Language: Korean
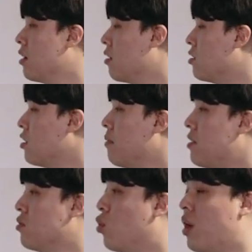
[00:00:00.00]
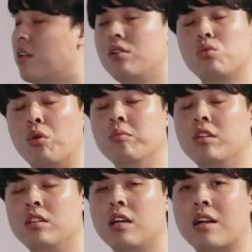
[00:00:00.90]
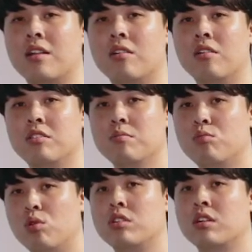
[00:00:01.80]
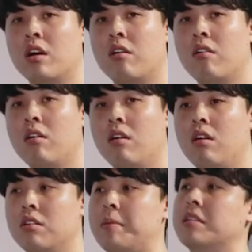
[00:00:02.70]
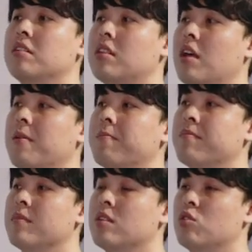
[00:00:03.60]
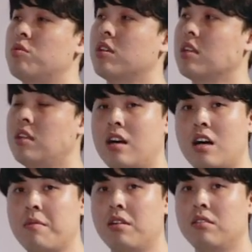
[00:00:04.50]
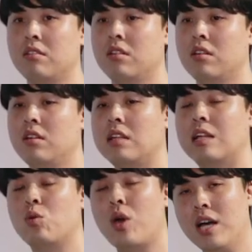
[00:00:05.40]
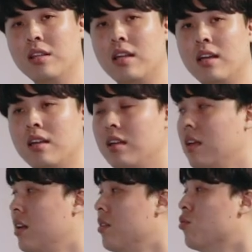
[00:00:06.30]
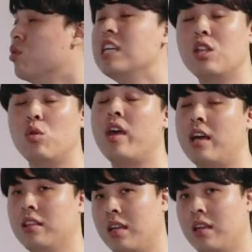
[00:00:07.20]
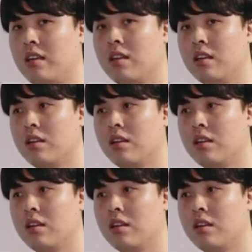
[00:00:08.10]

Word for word: 그러니까 쉽게 말해서 뇌를 돕는다라는 것은 무엇일까요? 뭐 봤을 때 좀 쉽게 생각하면 일단 뇌한테 우리의 뇌한테